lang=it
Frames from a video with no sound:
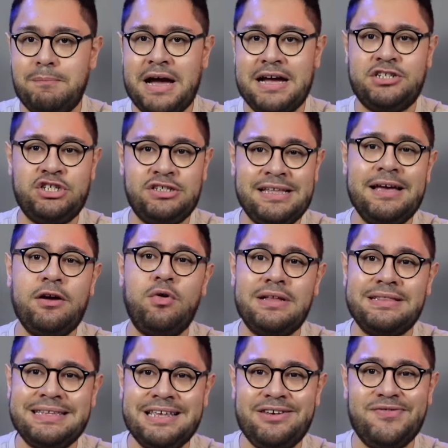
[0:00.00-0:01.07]
ma ci tengo a
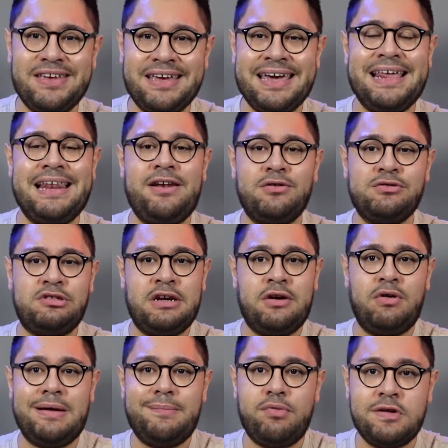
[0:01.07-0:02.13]
dirvi che le nostre
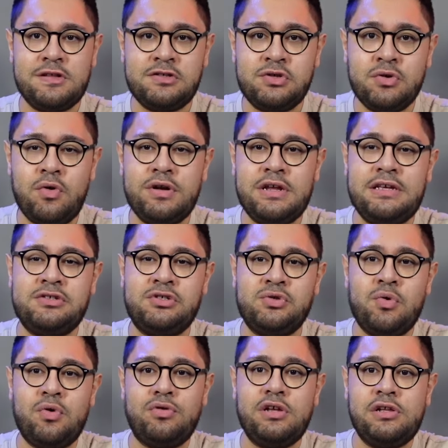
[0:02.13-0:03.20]
collaborazioni
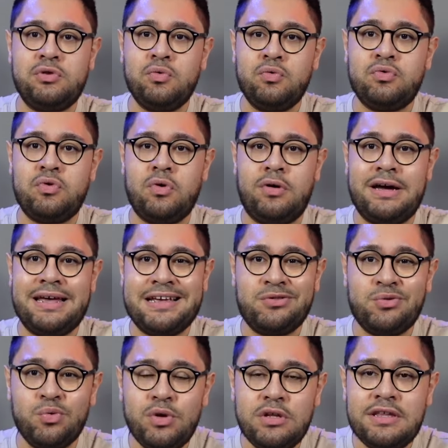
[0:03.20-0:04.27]
sono del tutto
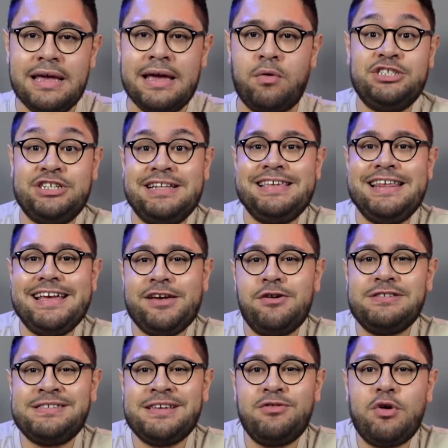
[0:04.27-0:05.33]
gratuite. C'è da dire che io
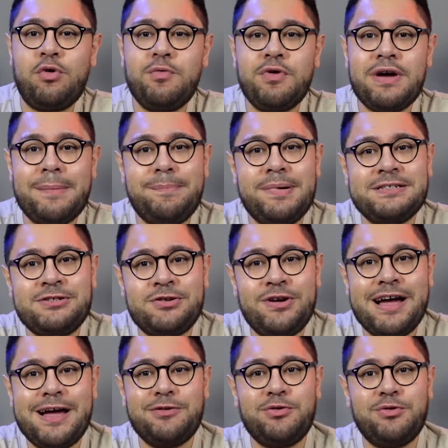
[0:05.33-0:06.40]
essendo comunque
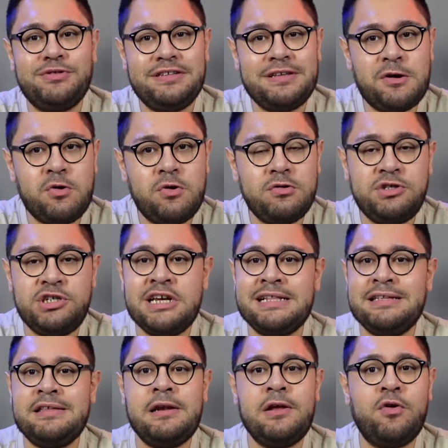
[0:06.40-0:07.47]
appassionato di tecnologia,
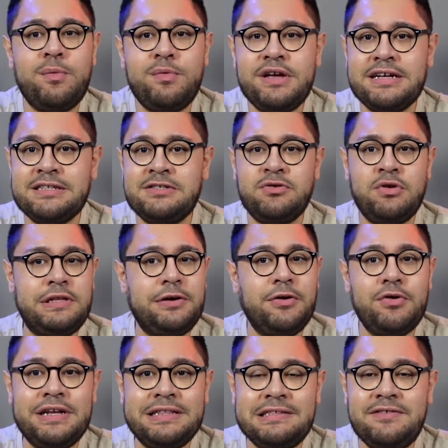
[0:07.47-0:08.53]
di telecomunicazioni, di
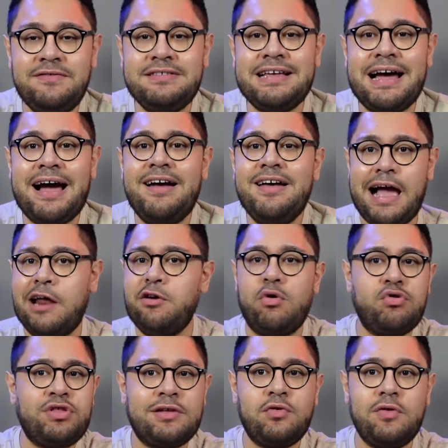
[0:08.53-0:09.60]
connettività, hanno
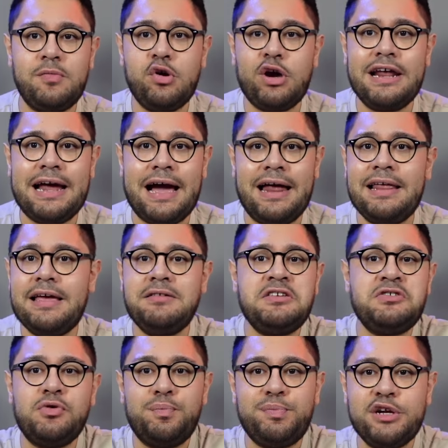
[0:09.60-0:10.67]
notato il mio canale, gli
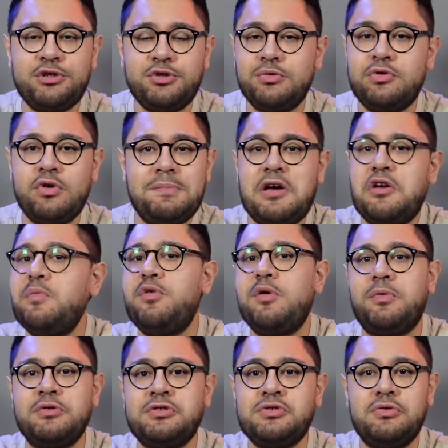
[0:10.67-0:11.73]
sono piaciuto e mi hanno
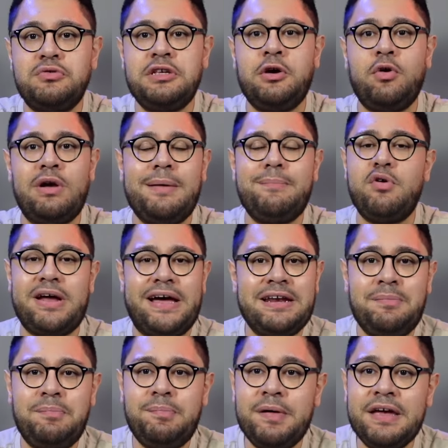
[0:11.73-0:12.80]
proposto di
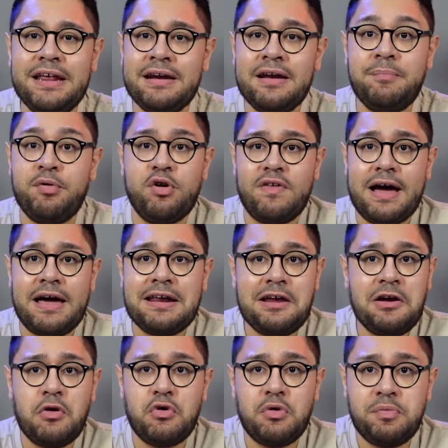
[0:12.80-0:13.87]
collaborare per provare
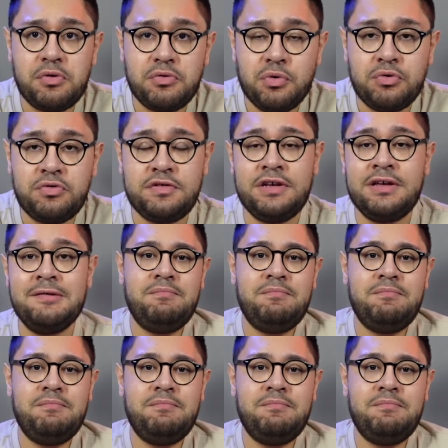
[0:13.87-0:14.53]
i loro prodotti.